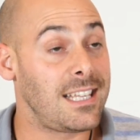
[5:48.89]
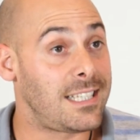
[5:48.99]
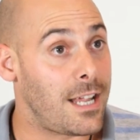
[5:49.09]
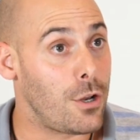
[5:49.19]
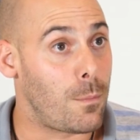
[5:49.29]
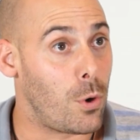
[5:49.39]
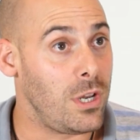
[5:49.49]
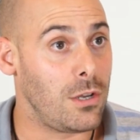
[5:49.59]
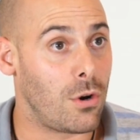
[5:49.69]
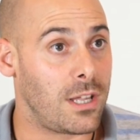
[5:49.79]
escenario
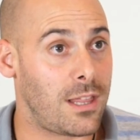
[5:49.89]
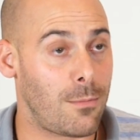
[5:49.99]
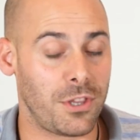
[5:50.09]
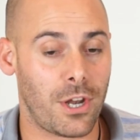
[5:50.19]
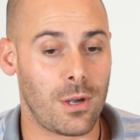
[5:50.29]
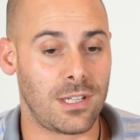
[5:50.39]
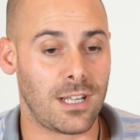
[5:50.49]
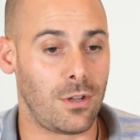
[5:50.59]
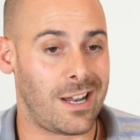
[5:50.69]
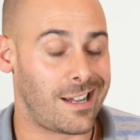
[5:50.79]
político que estamos atravesando en la